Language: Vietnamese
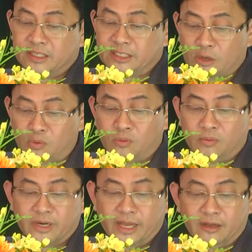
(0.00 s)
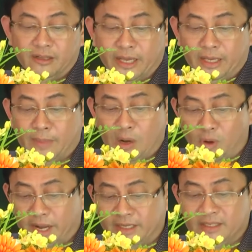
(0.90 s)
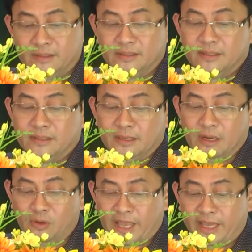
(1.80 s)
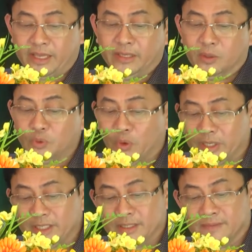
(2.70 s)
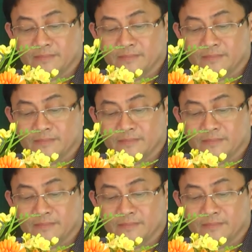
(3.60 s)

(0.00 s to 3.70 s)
sâu để có thể bảo quản lâu dài đúng chuẩn